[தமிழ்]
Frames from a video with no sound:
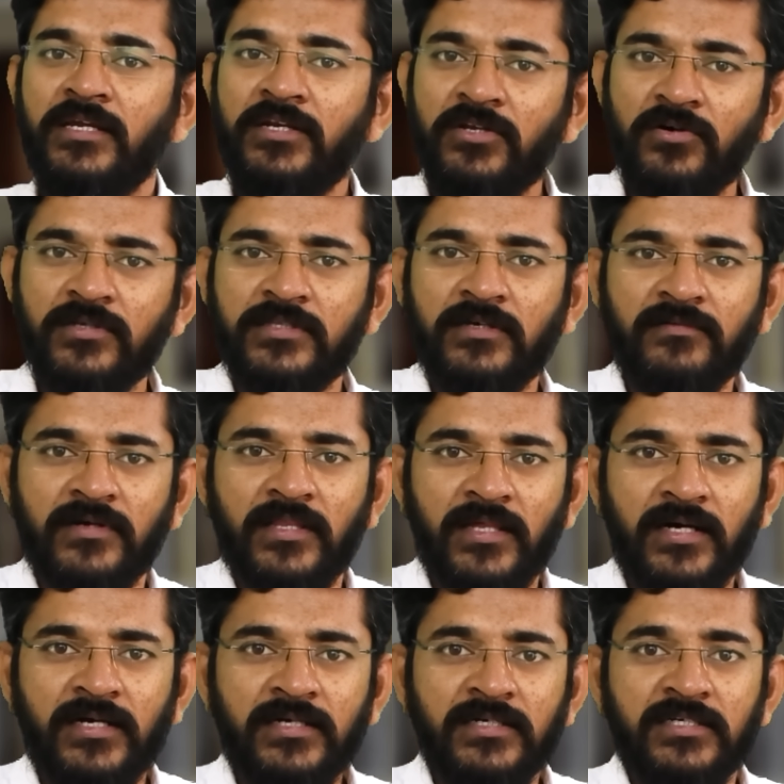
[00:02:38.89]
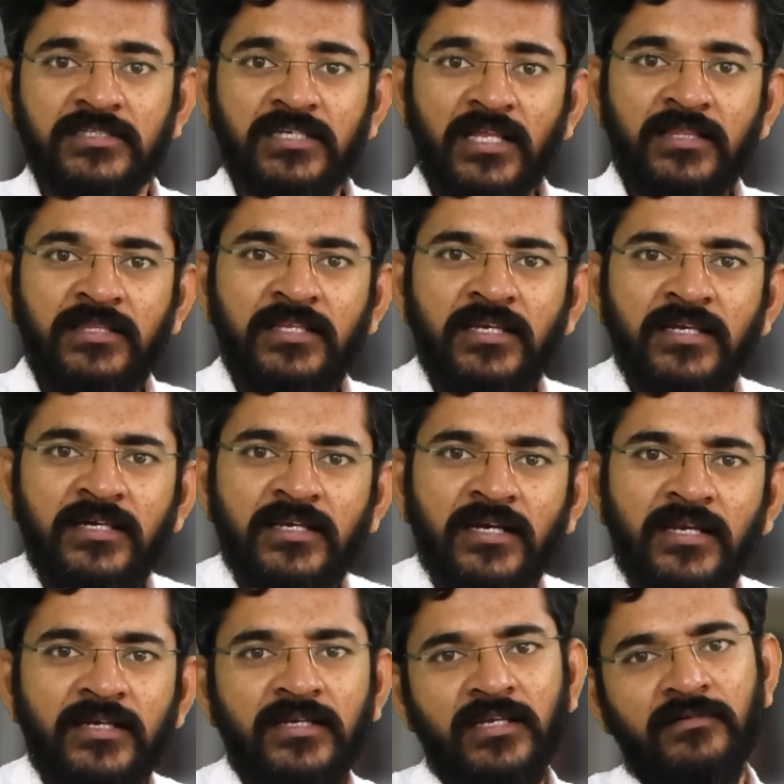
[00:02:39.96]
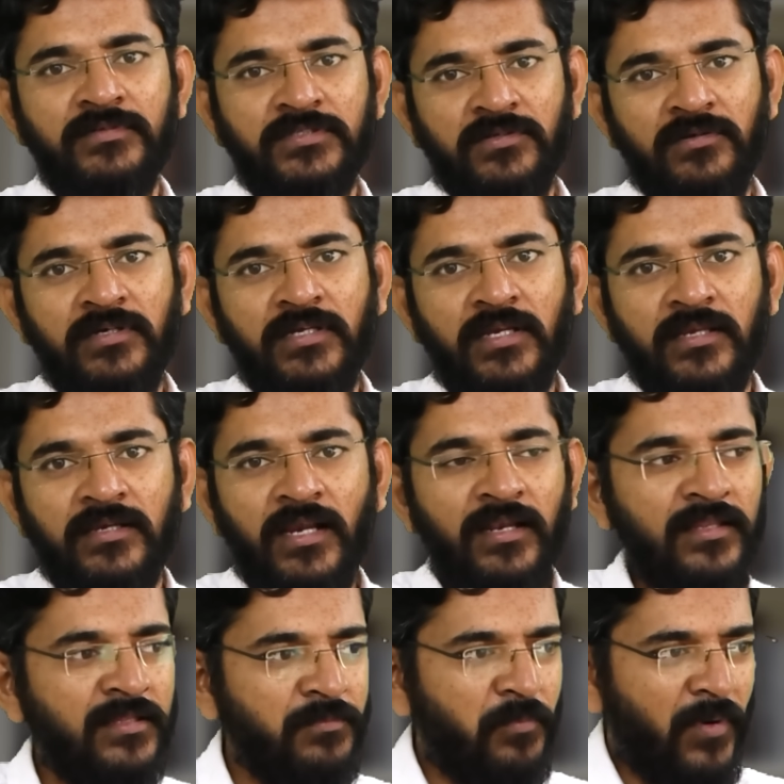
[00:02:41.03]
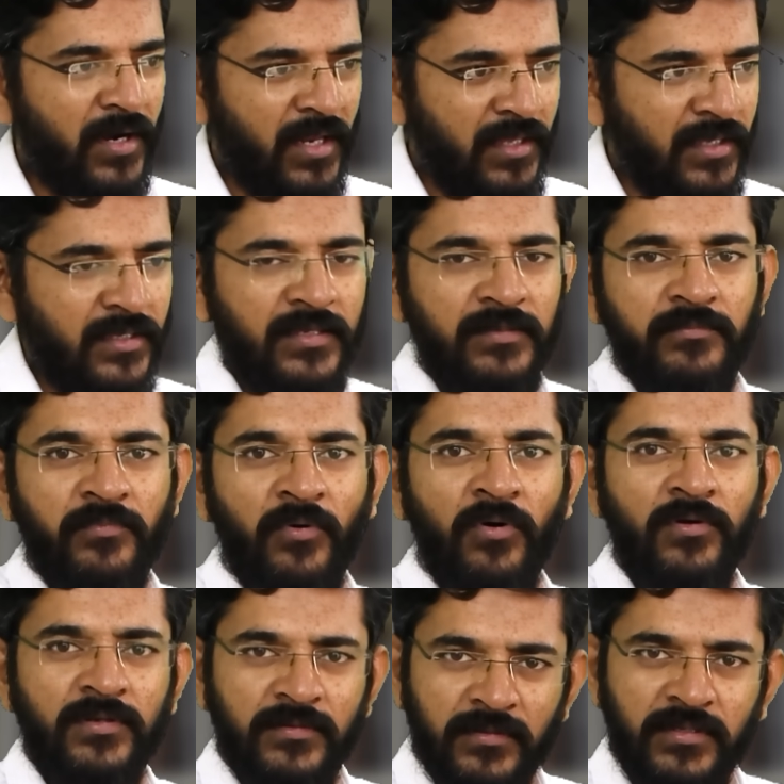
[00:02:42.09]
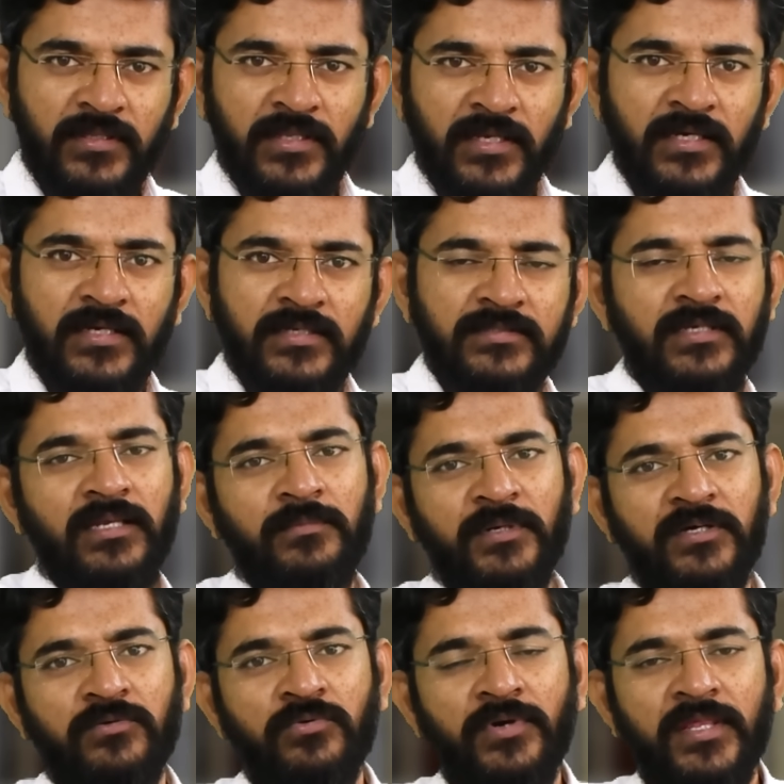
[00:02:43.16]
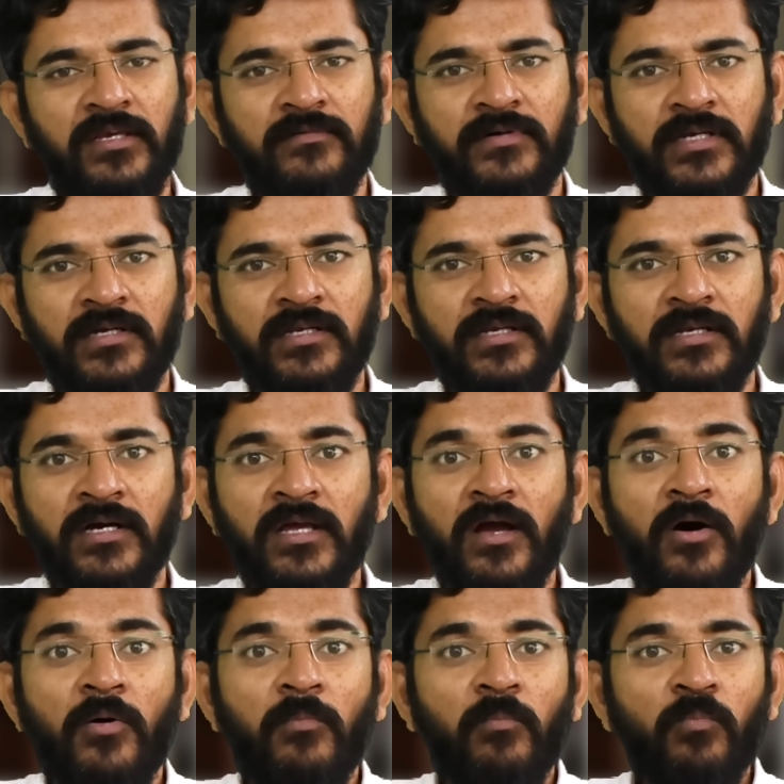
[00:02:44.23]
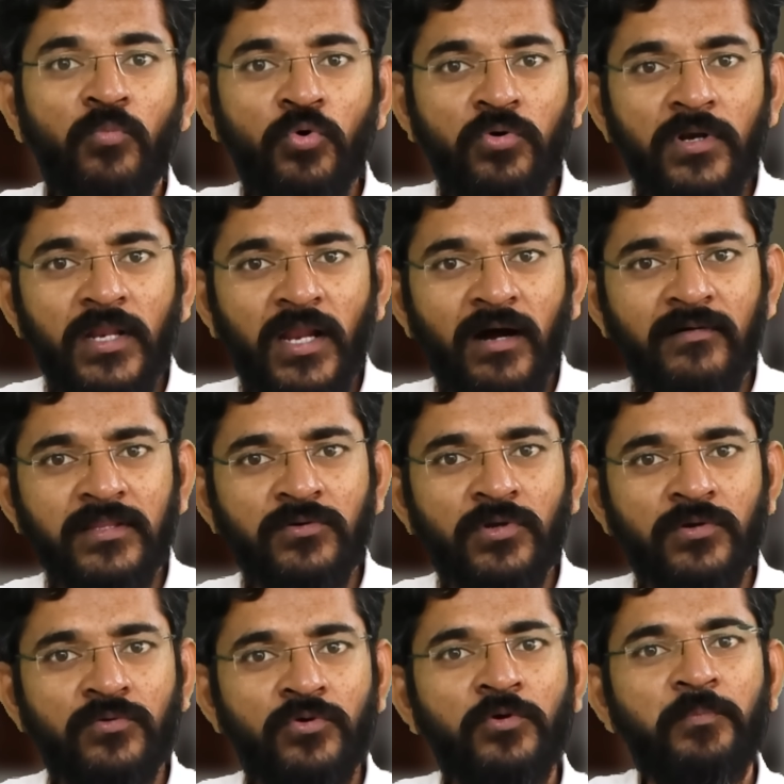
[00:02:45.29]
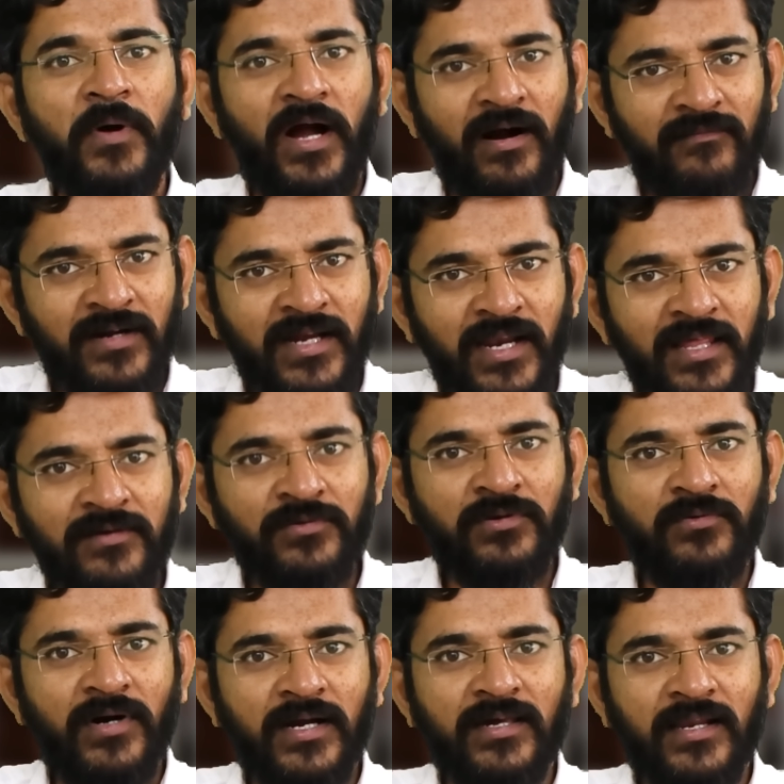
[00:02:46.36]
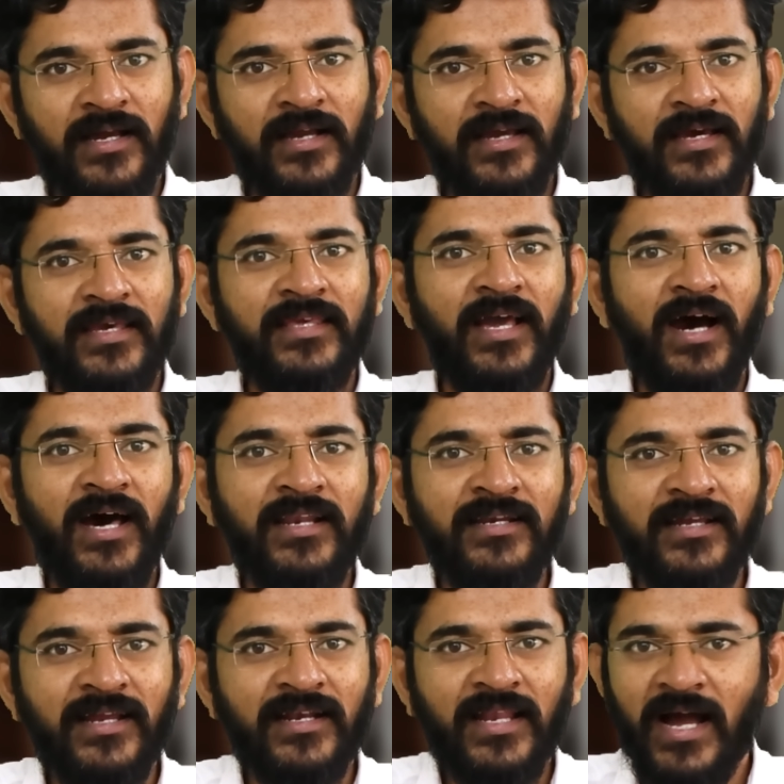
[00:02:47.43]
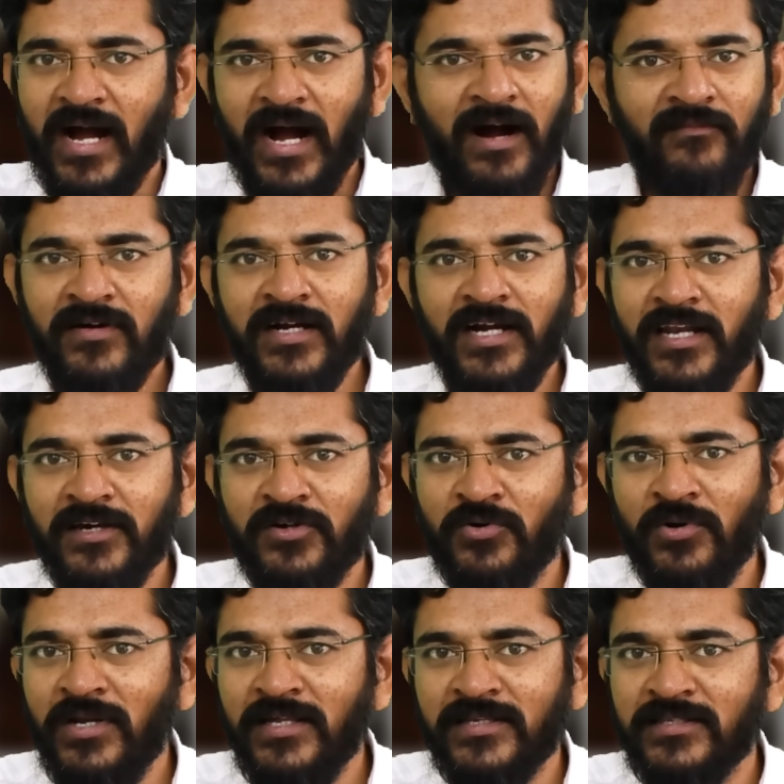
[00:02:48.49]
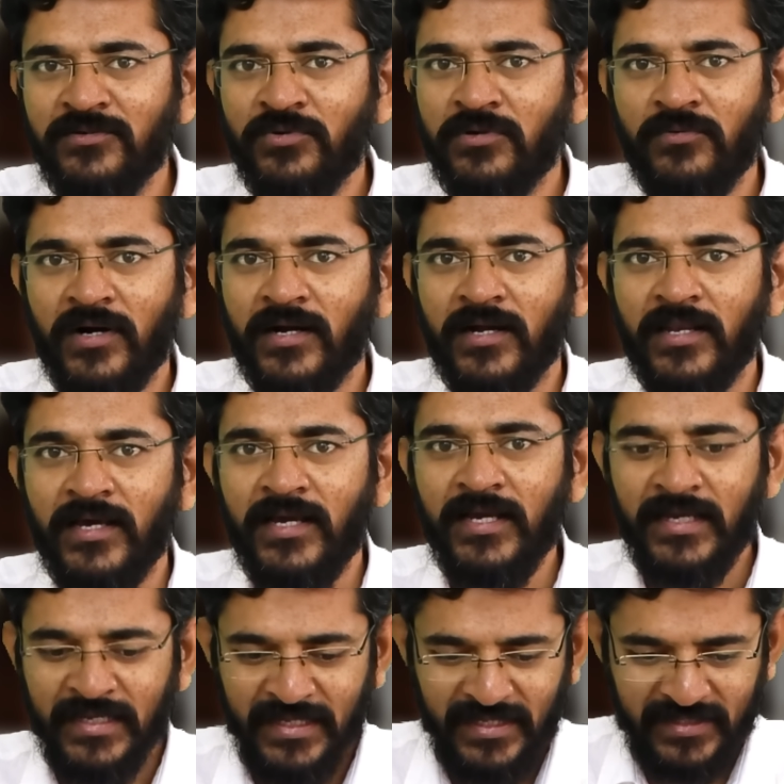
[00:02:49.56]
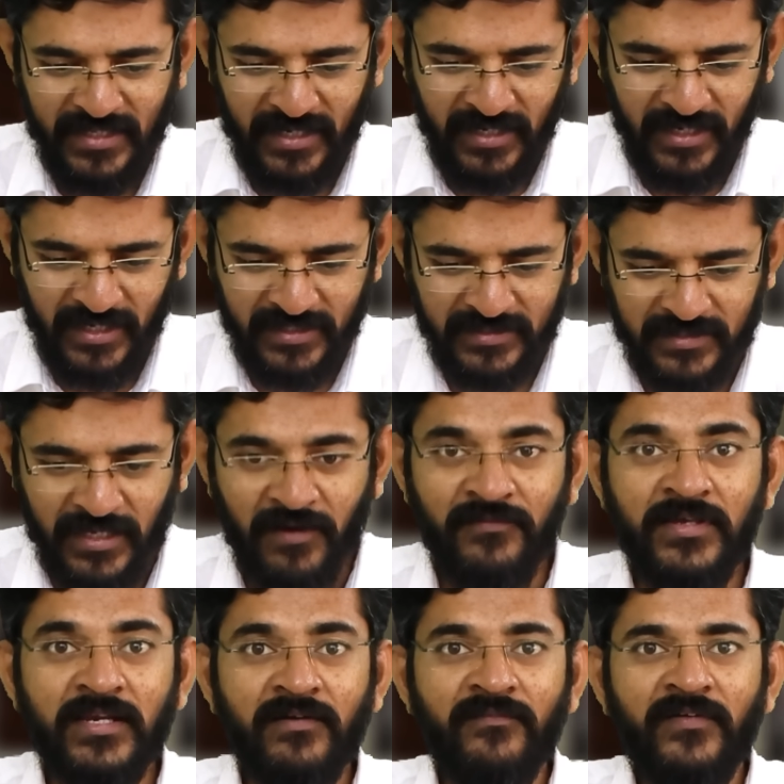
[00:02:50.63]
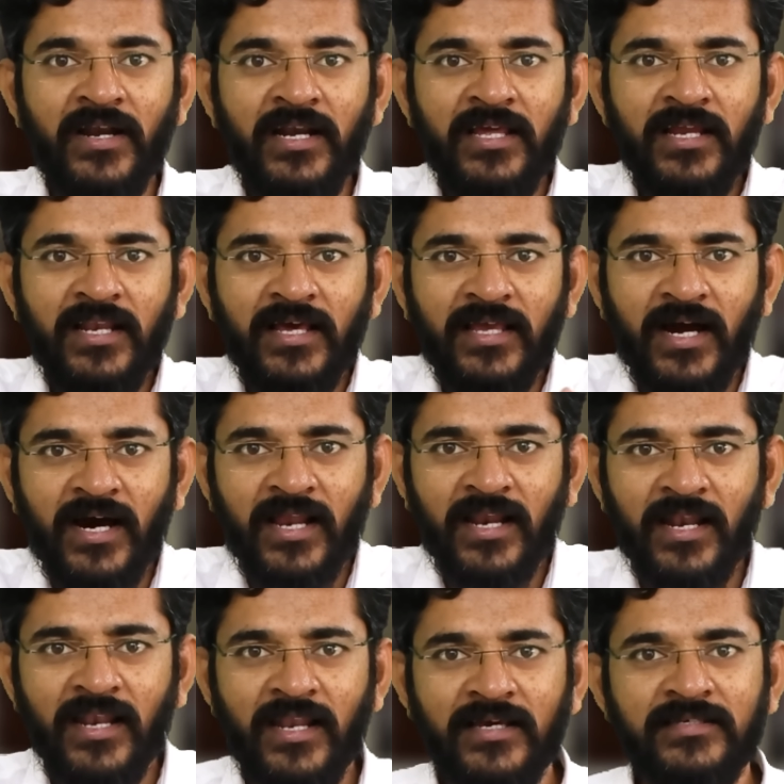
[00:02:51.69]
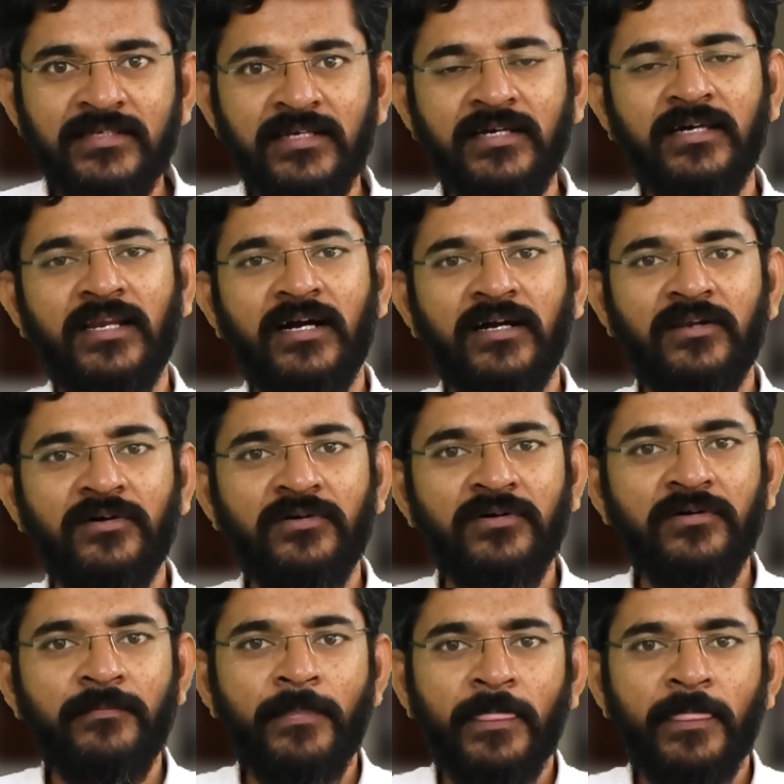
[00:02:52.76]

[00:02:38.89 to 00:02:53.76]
இன்னொருத்தவங்க தான் சத்திரியர்கள் என்று அவர் சொல்லுகிறார் அல்லது படை போர் இதில் செயல்படக்கூடியவர்கள் மூன்றாவது ஒரு குரூப்பை அவங்களே உருவாக்குறாங்க யாருன்னு கேட்டால் அவங்களுக்குள்ள இருந்து உருவாகல தங்களை தவிர வெளியில் யாரெல்லாம் இருக்கிறாங்களோ